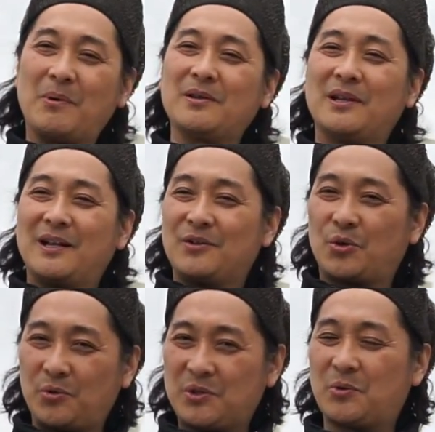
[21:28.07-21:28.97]
한번
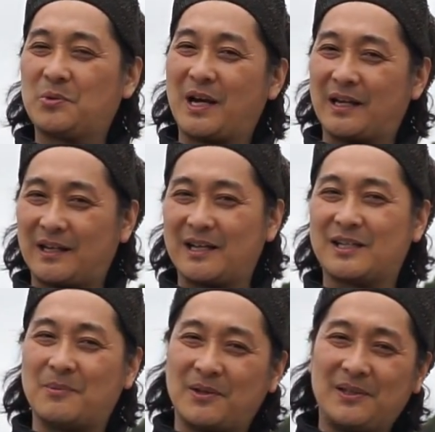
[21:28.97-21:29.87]
조금씩 조금씩
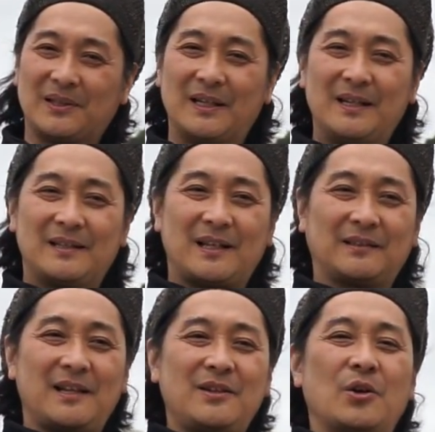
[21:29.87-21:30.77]
알아가시면은
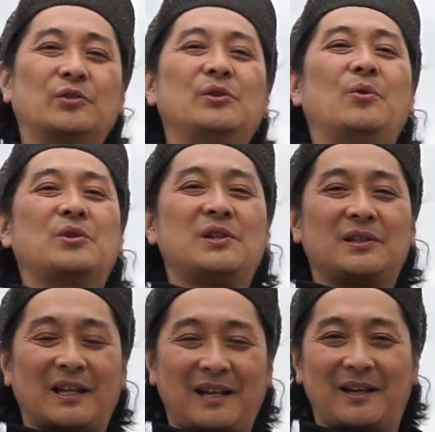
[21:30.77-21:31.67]
상당히 그 여수를
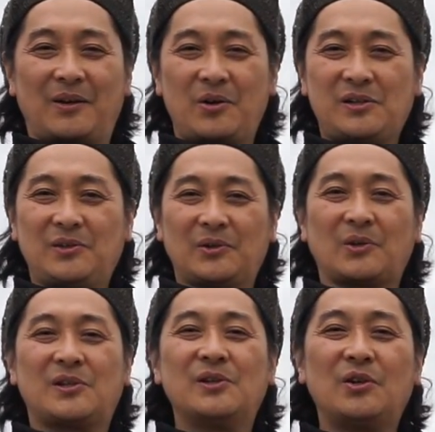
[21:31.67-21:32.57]
오시는데 훨씬 더
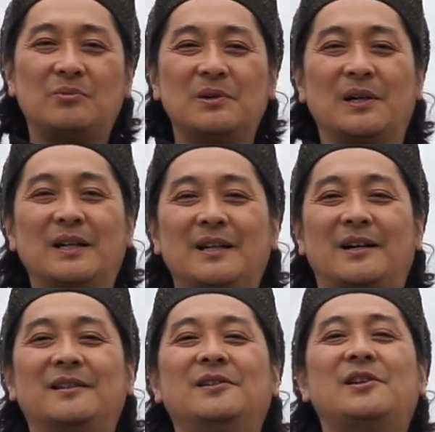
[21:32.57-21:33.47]
더 즐거움을
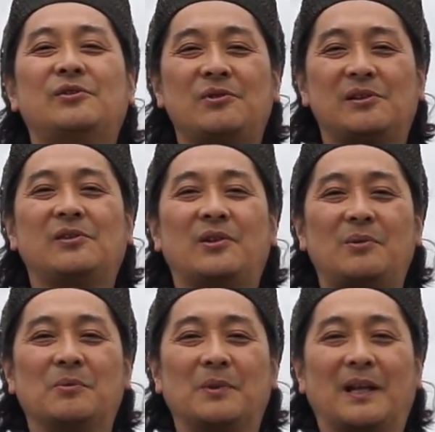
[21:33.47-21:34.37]
어, 느낄 수 있을
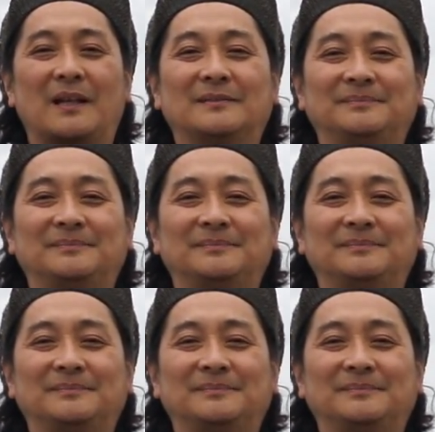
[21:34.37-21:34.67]
거라고 봅니다.